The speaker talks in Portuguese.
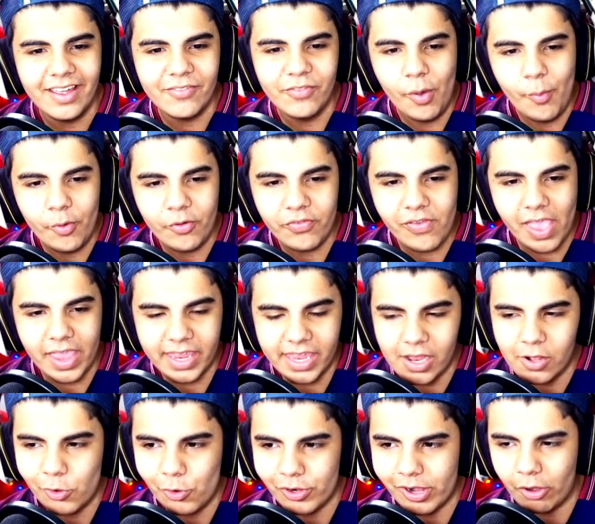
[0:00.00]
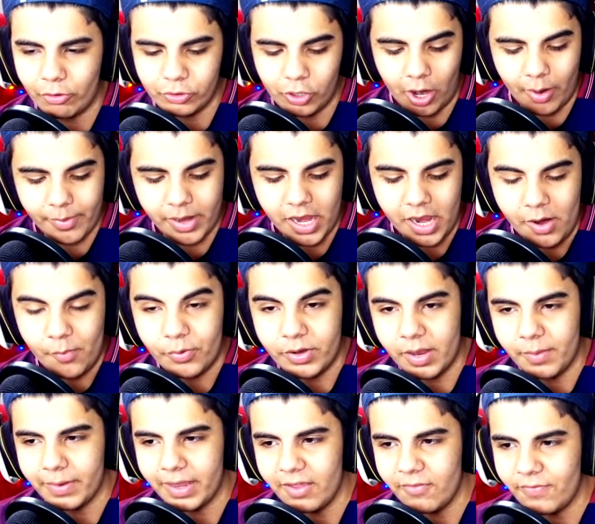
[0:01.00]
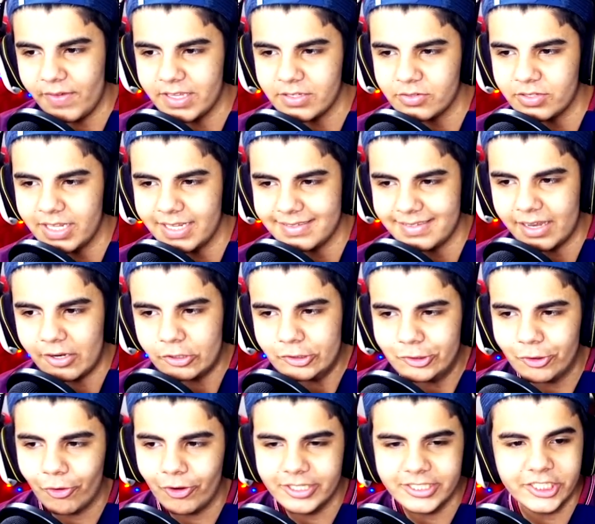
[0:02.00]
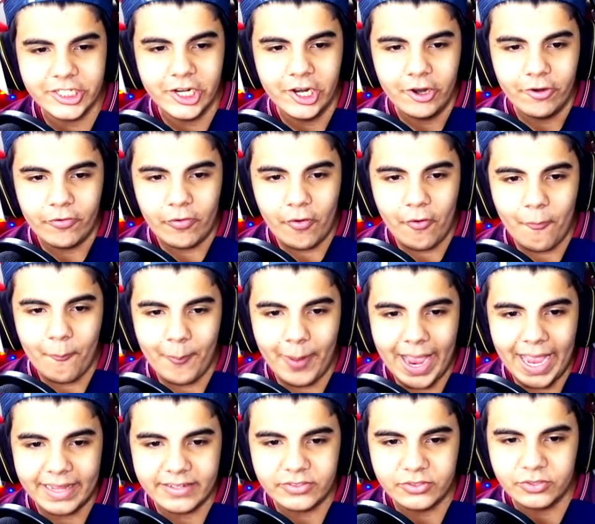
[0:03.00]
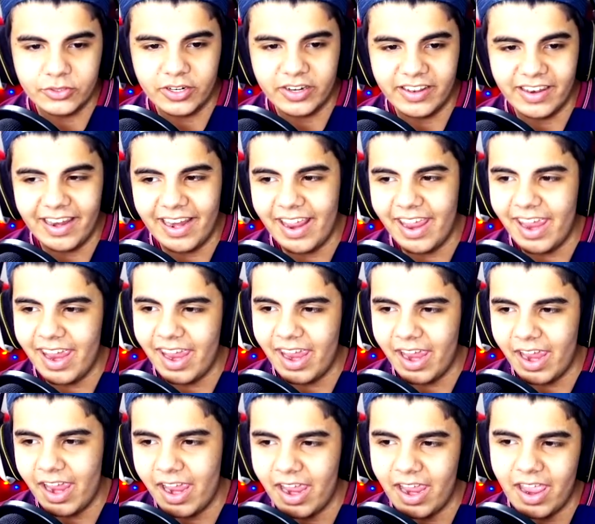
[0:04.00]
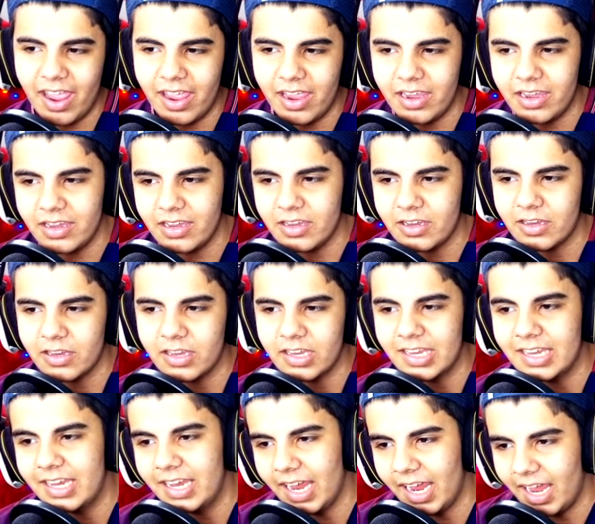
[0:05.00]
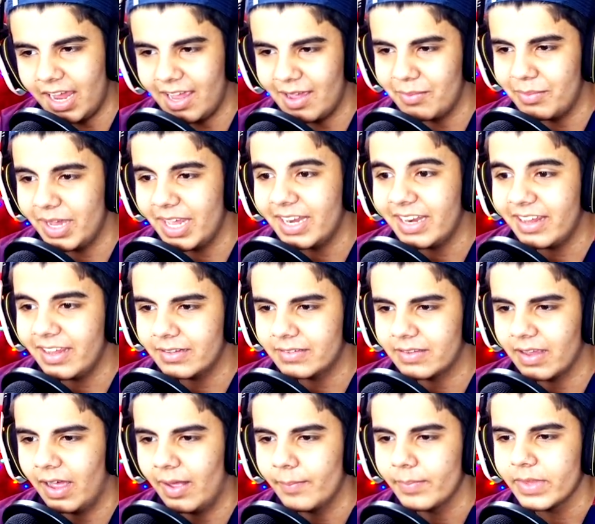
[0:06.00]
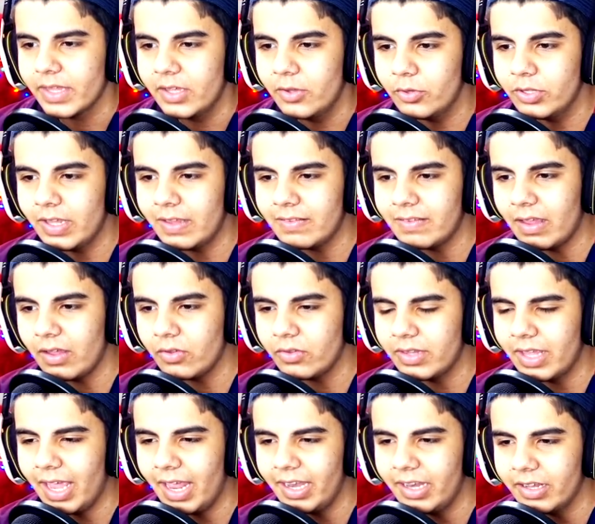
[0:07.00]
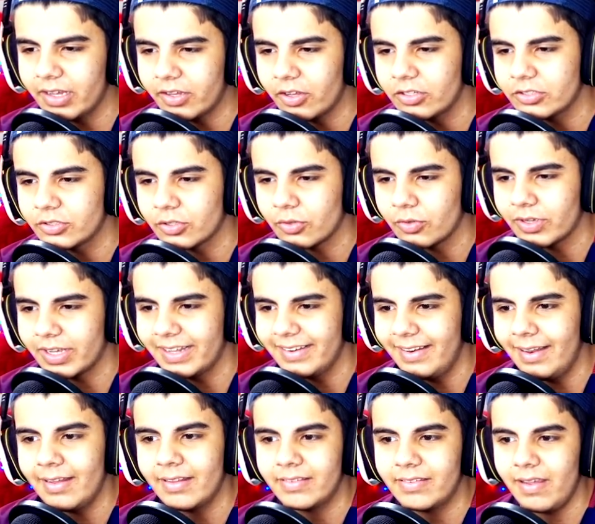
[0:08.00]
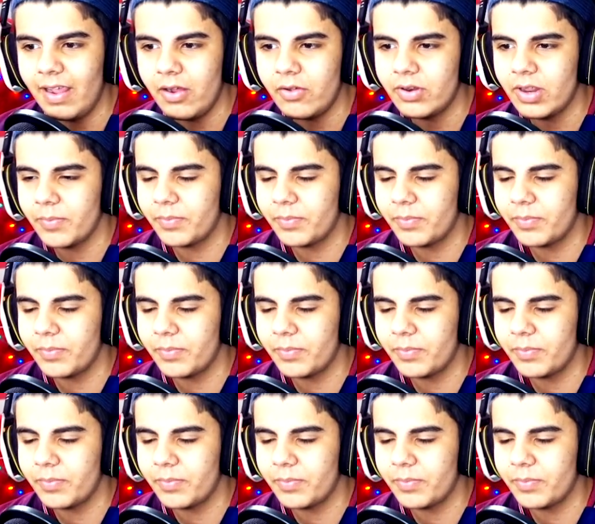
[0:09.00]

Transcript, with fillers: Vamos vir aqui colocar o nome. Porque quem fez o desenho de hoje foi o Márcio Glei. Que beleza. E o desenho dele, que ó, deixa eu colocar desenho, né?